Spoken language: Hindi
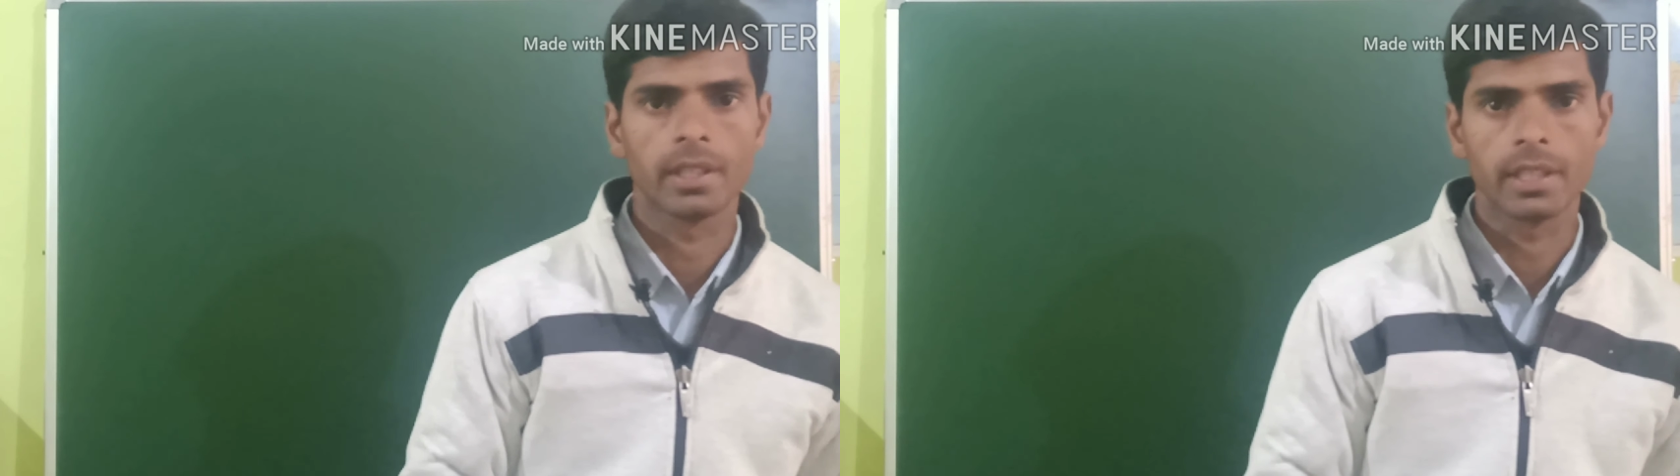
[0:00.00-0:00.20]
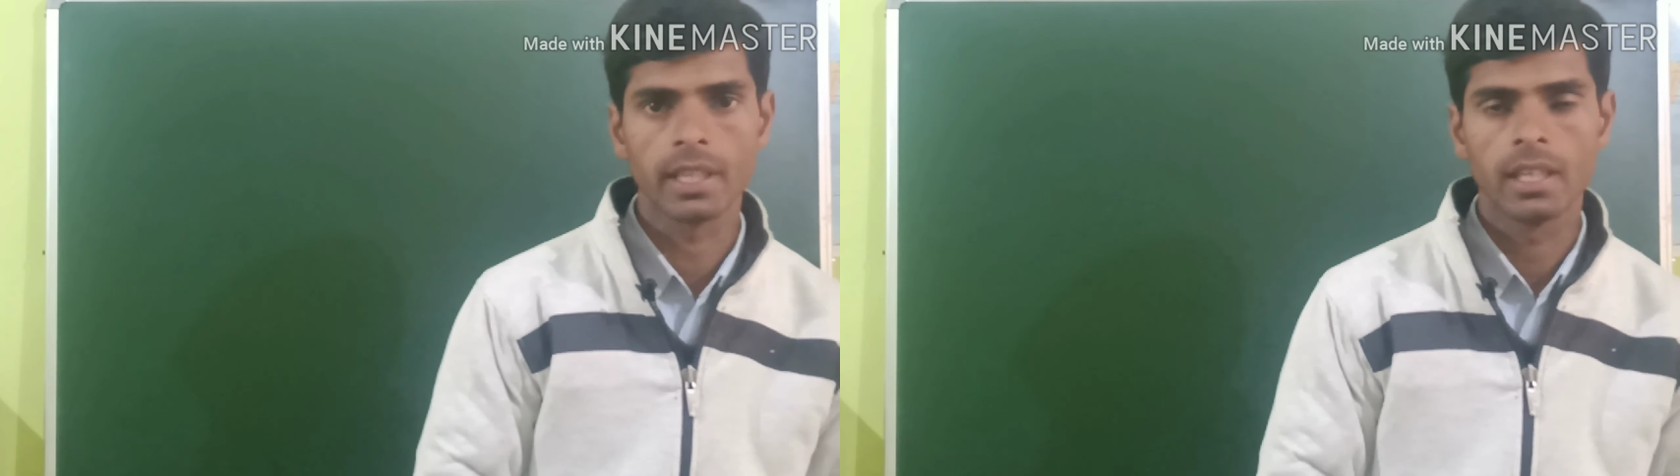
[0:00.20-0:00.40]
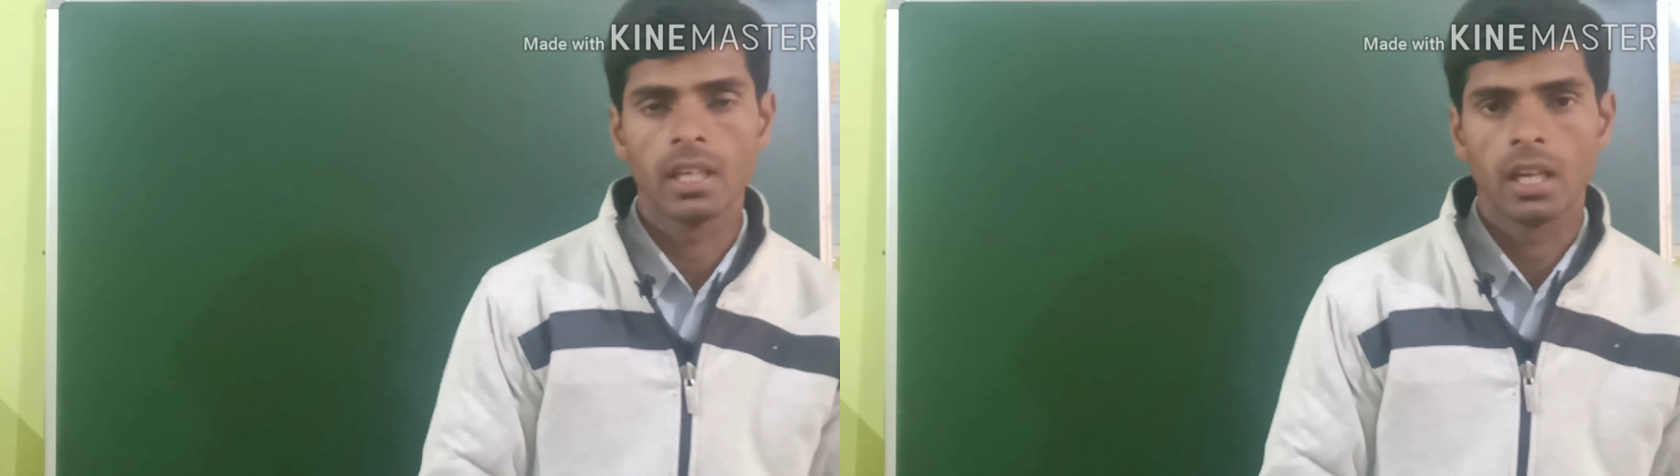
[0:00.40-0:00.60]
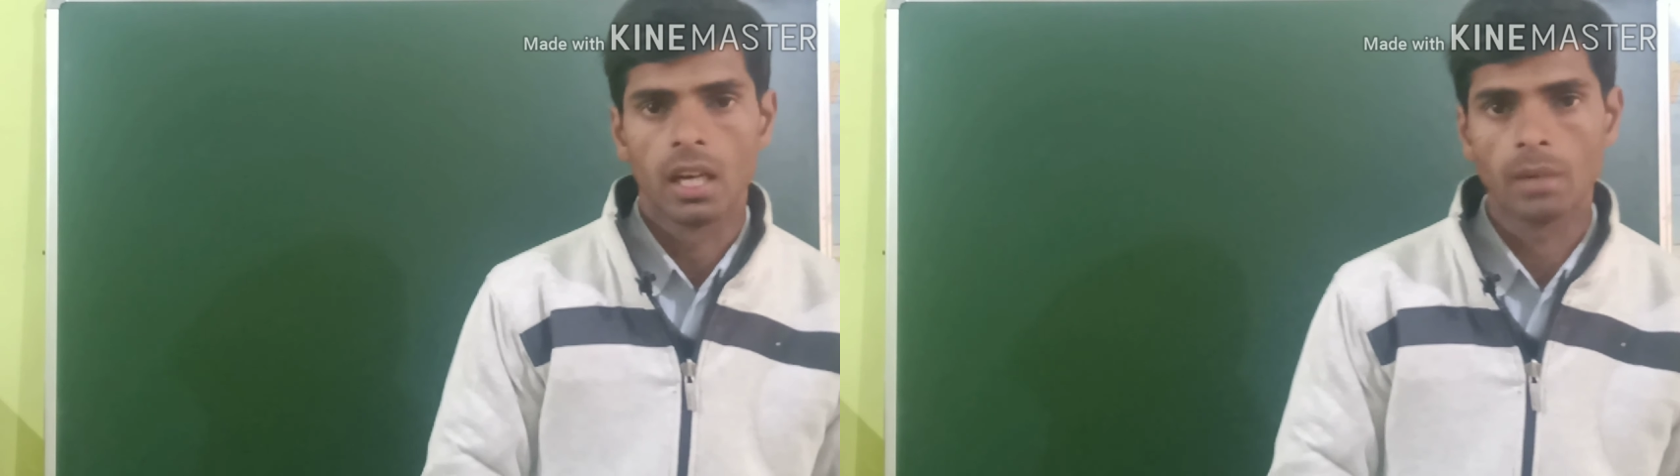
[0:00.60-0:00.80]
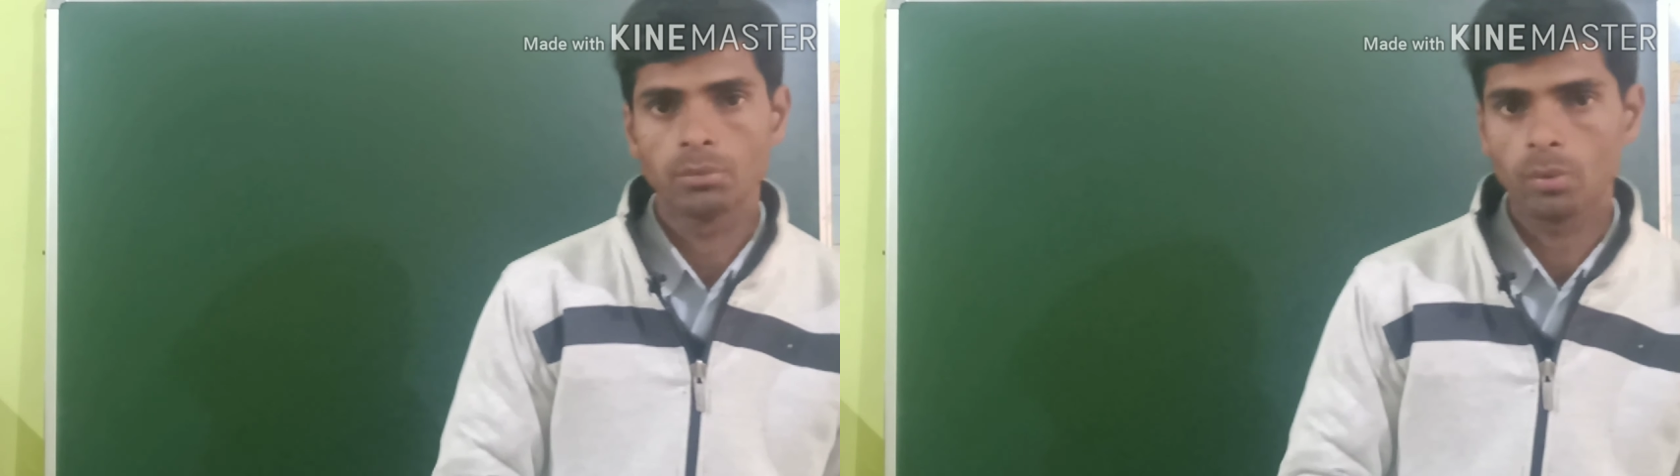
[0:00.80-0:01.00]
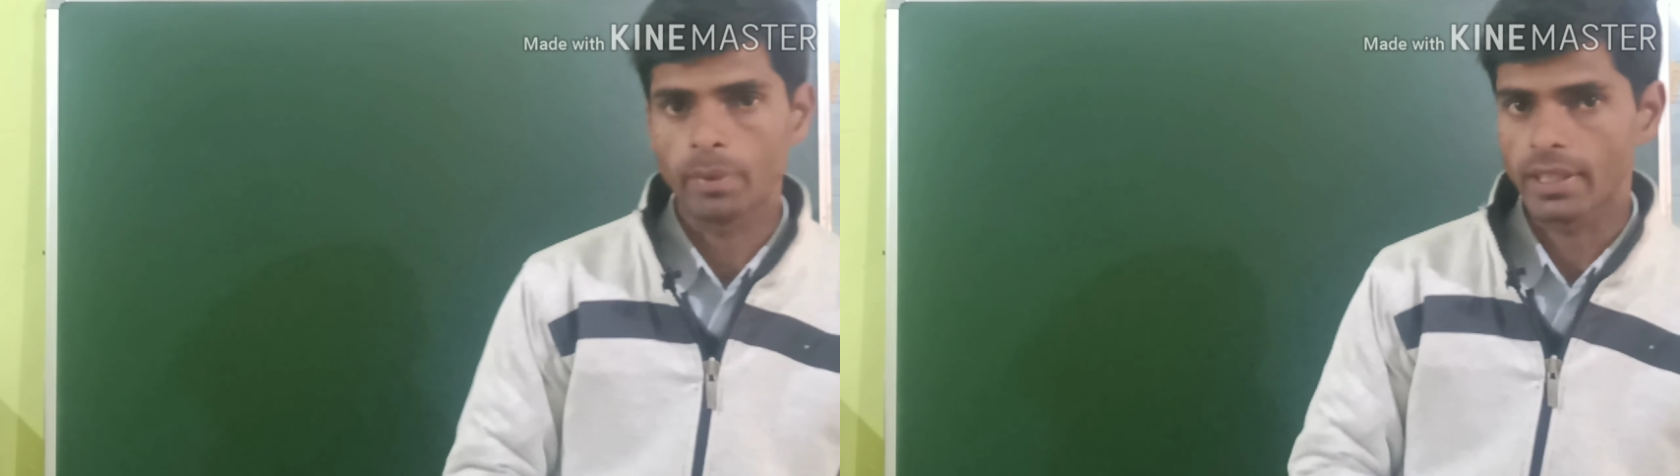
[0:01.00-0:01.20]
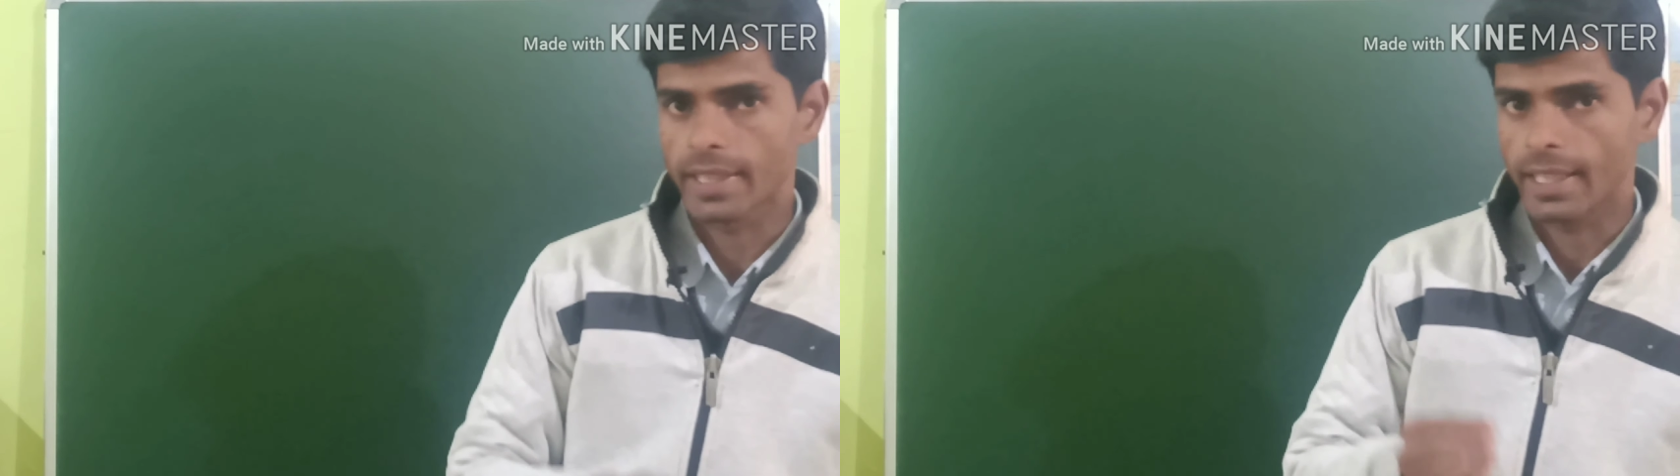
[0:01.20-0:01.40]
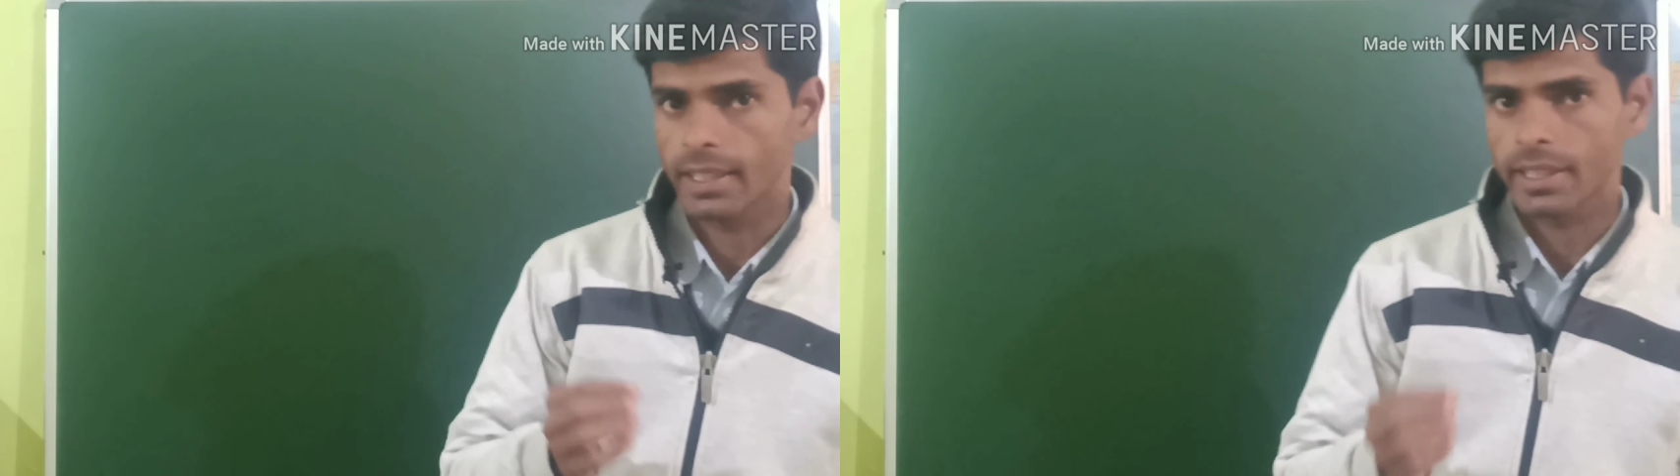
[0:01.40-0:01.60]
ठीक है अब जो
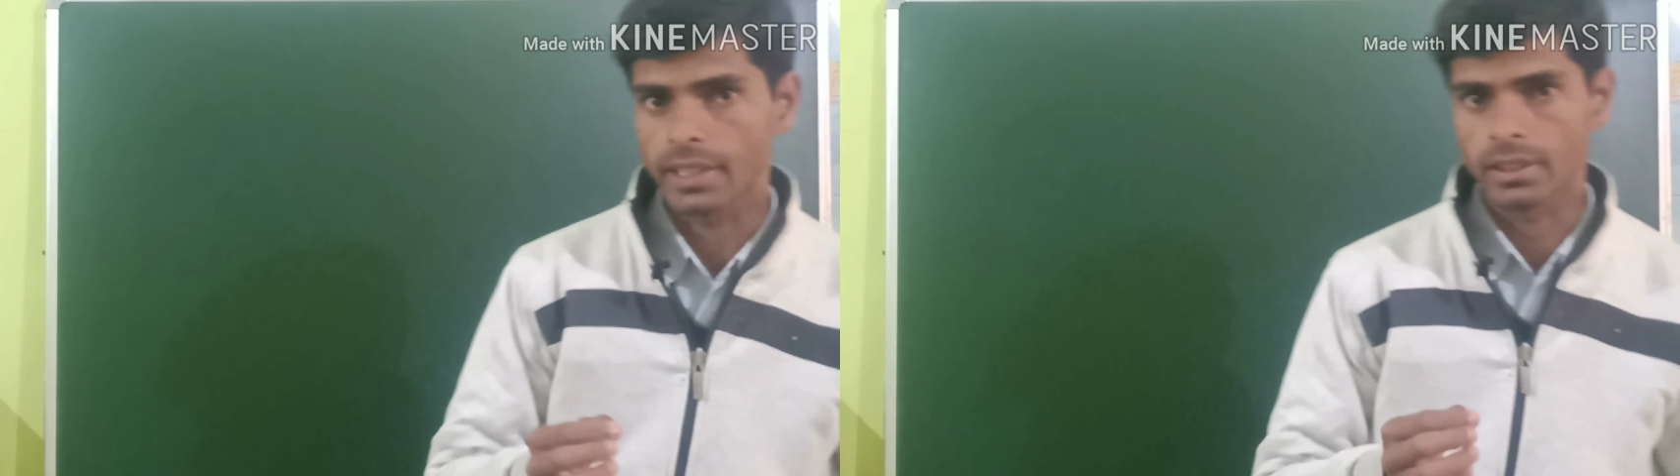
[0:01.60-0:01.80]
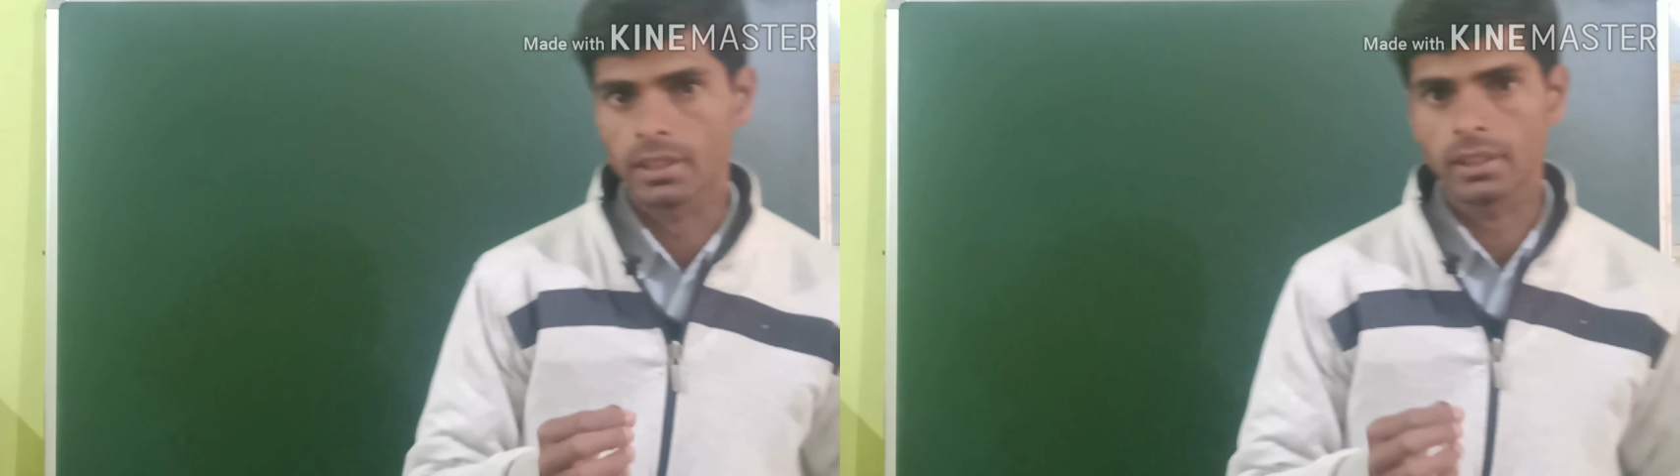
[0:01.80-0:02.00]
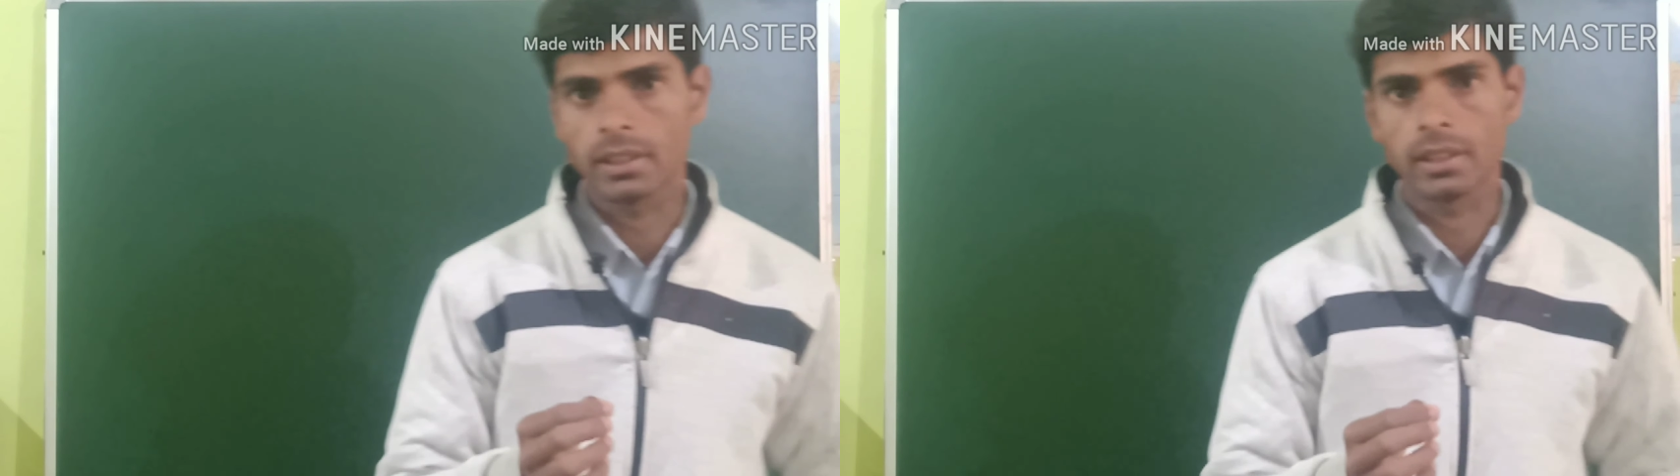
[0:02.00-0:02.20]
पेरीसाइक्लिक रिएक्शन